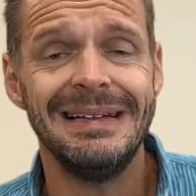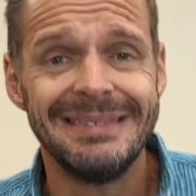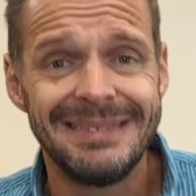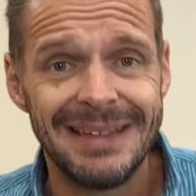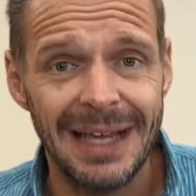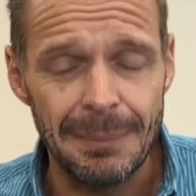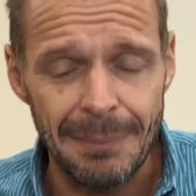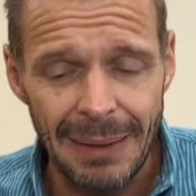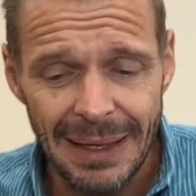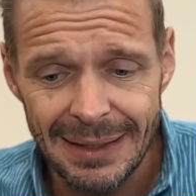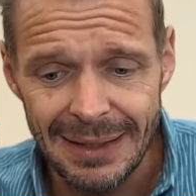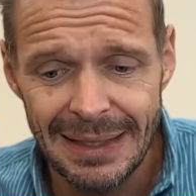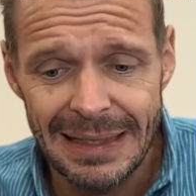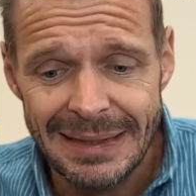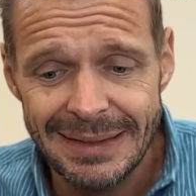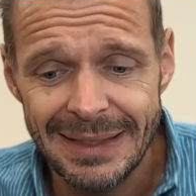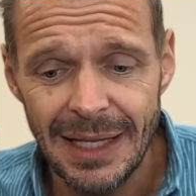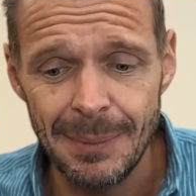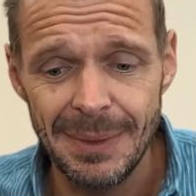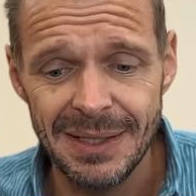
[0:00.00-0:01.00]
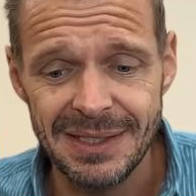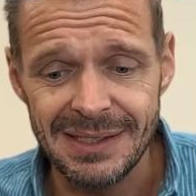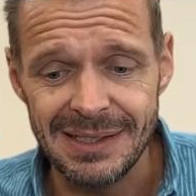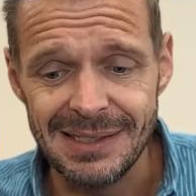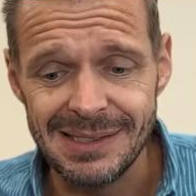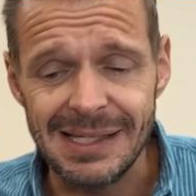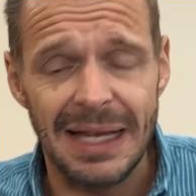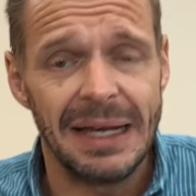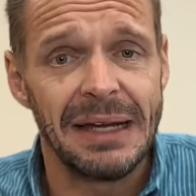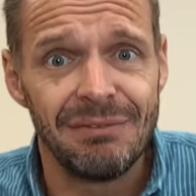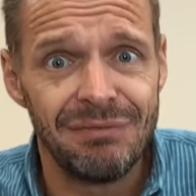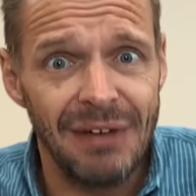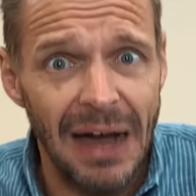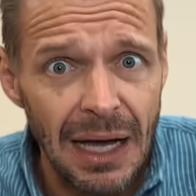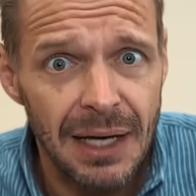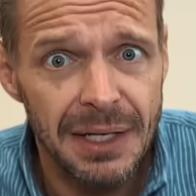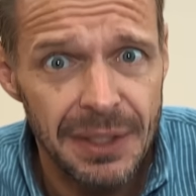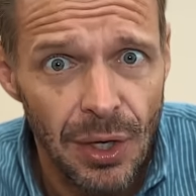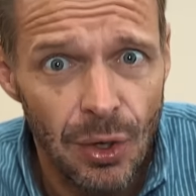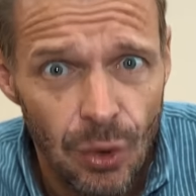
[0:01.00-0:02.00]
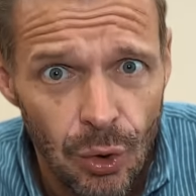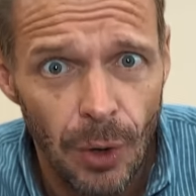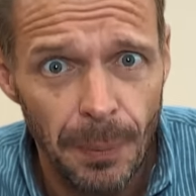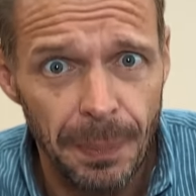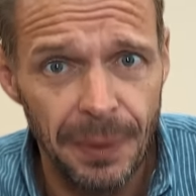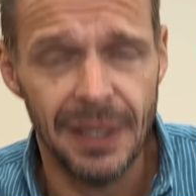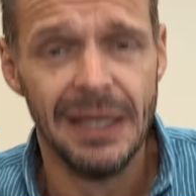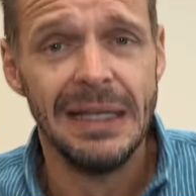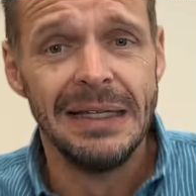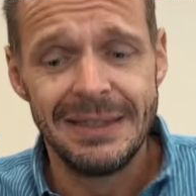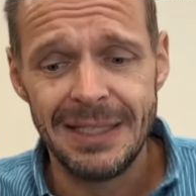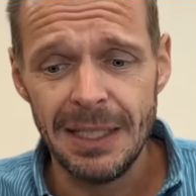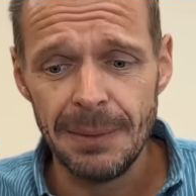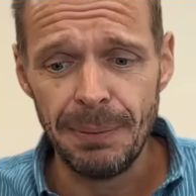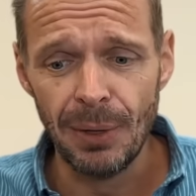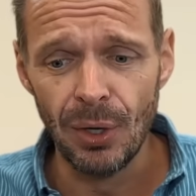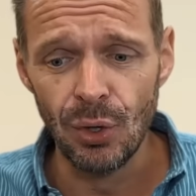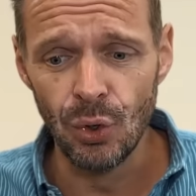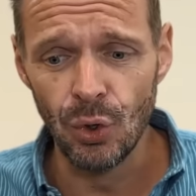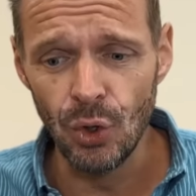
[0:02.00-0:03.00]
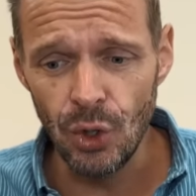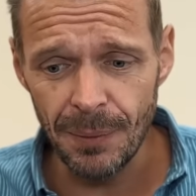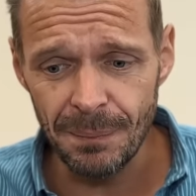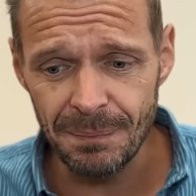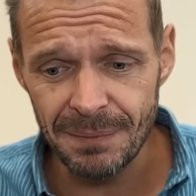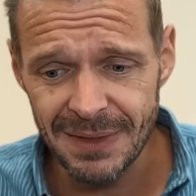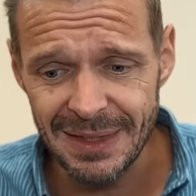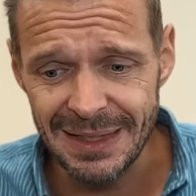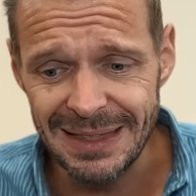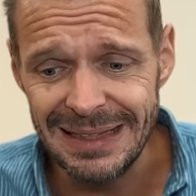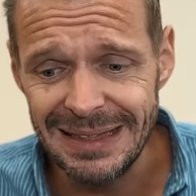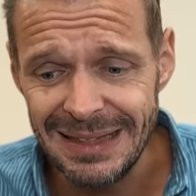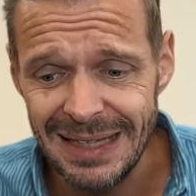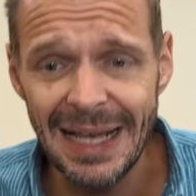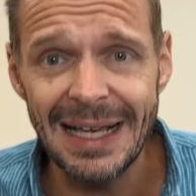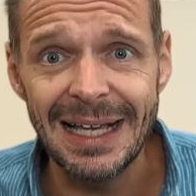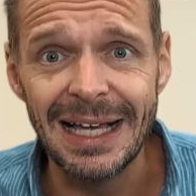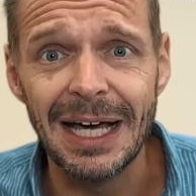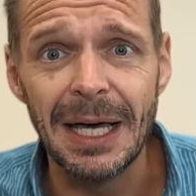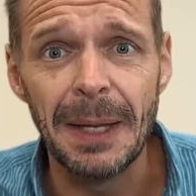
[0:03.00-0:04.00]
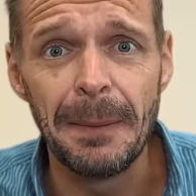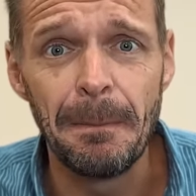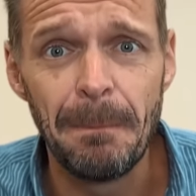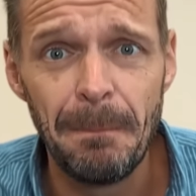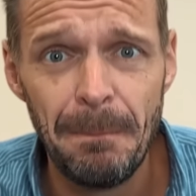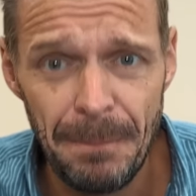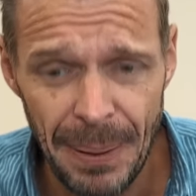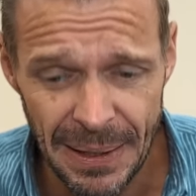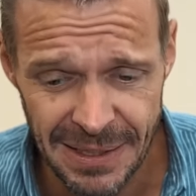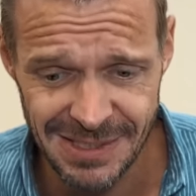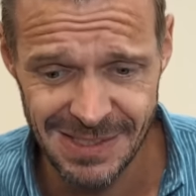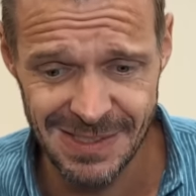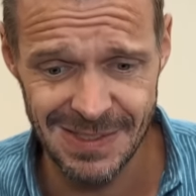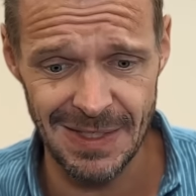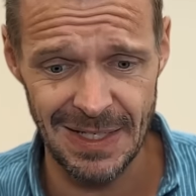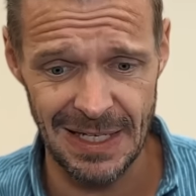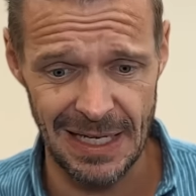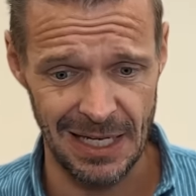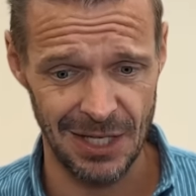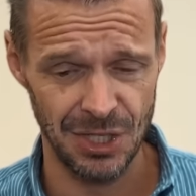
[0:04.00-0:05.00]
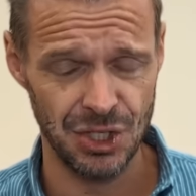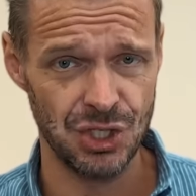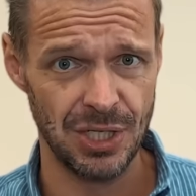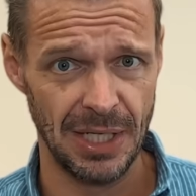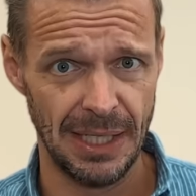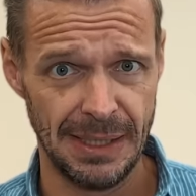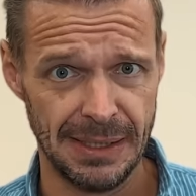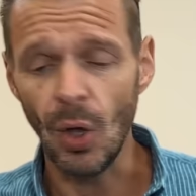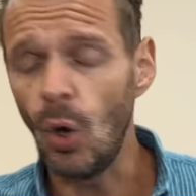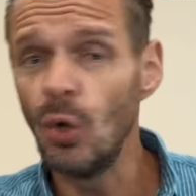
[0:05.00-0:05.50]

Der Mann, der mit seiner Wagner-Gruppe die berühmten leckeren Pizzen herstellt.